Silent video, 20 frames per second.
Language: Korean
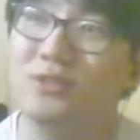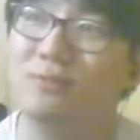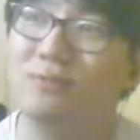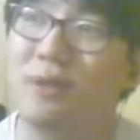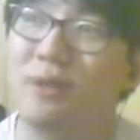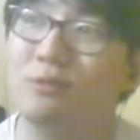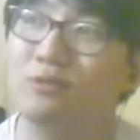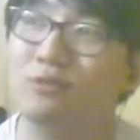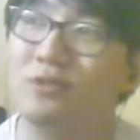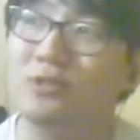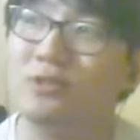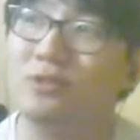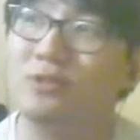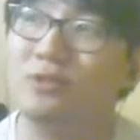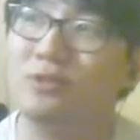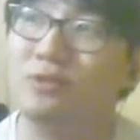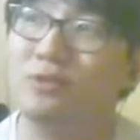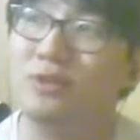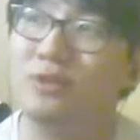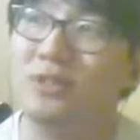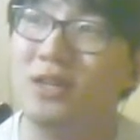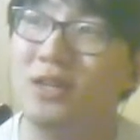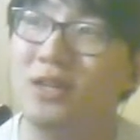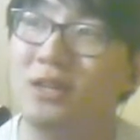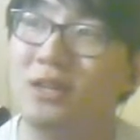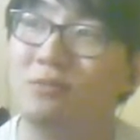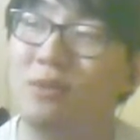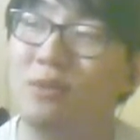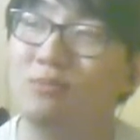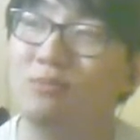마우스 스크롤이
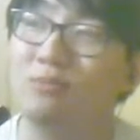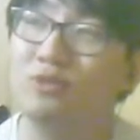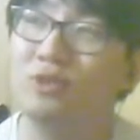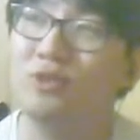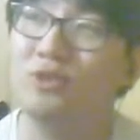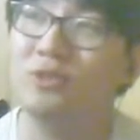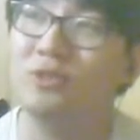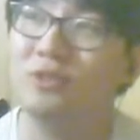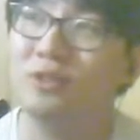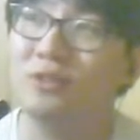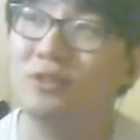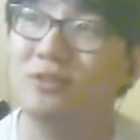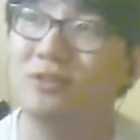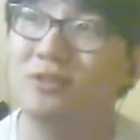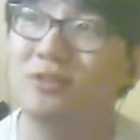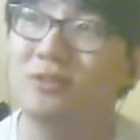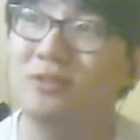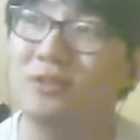딱 멈춰 있어요.